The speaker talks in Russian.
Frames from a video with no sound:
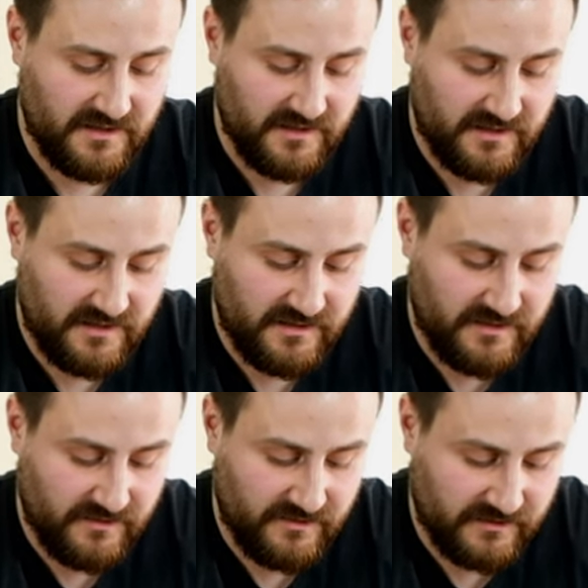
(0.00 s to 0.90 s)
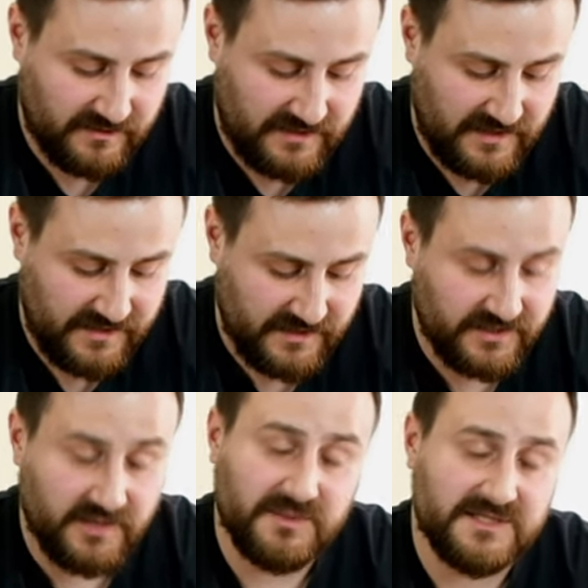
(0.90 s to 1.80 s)
а, для
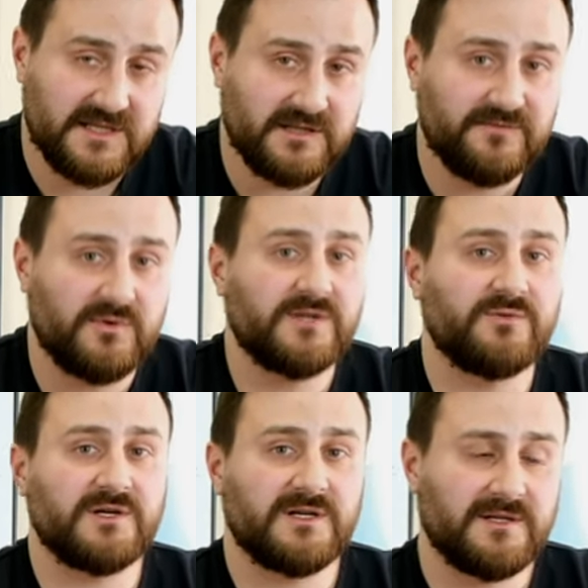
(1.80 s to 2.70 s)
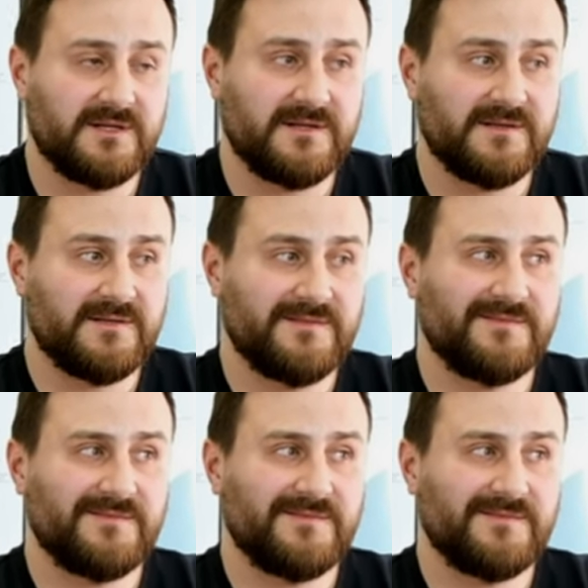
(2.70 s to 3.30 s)
некоторых пациентов, у которых а,